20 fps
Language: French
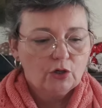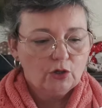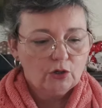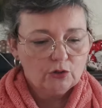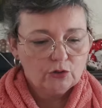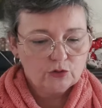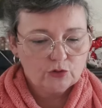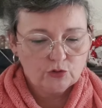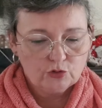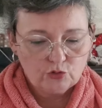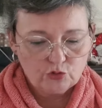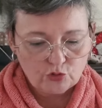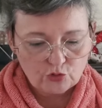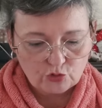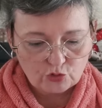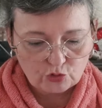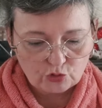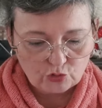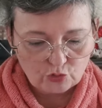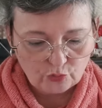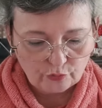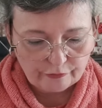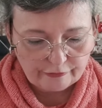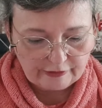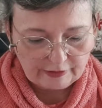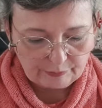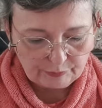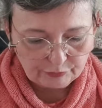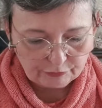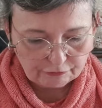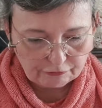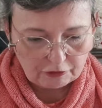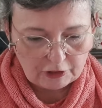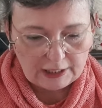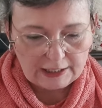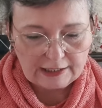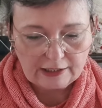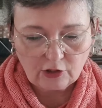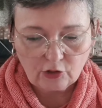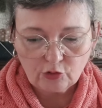euh, de ce qu'on va
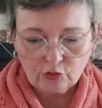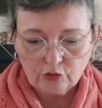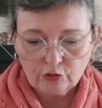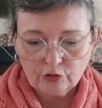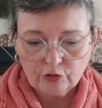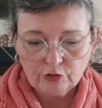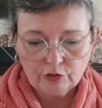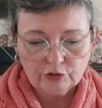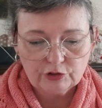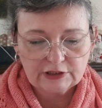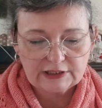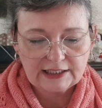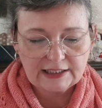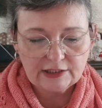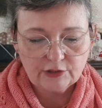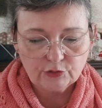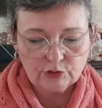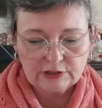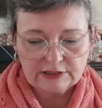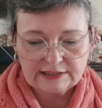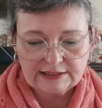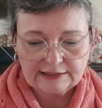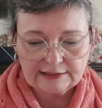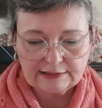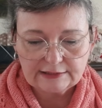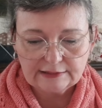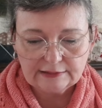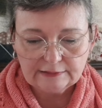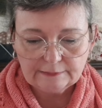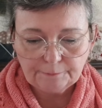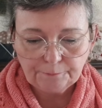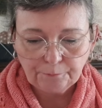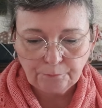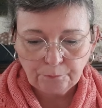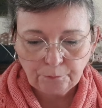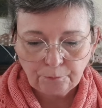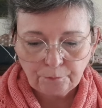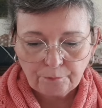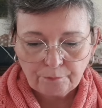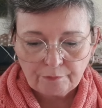pouvoir euh, tricoter.
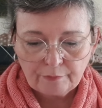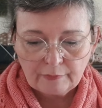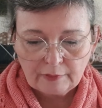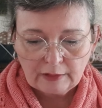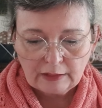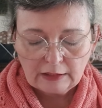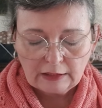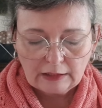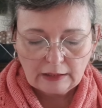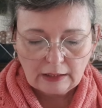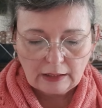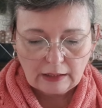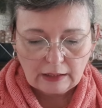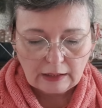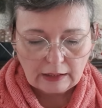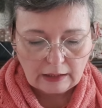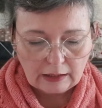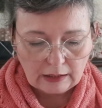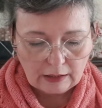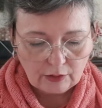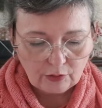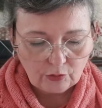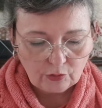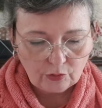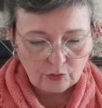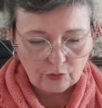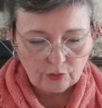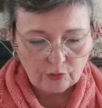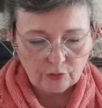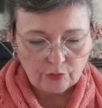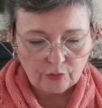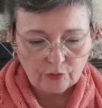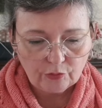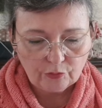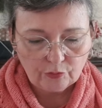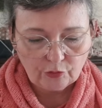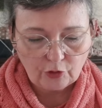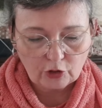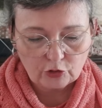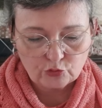
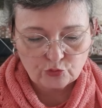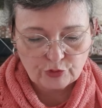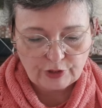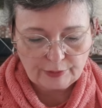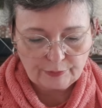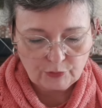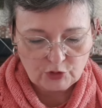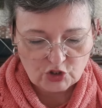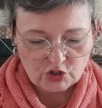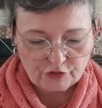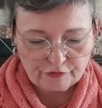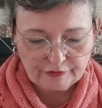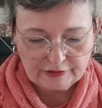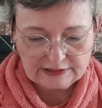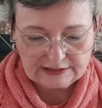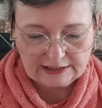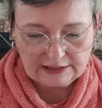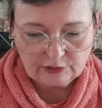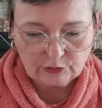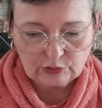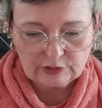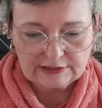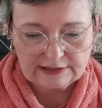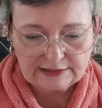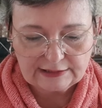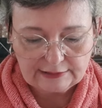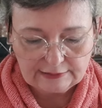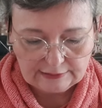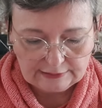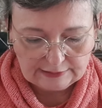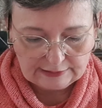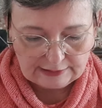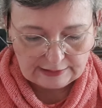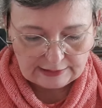en tout cas, moi, je vais tricoter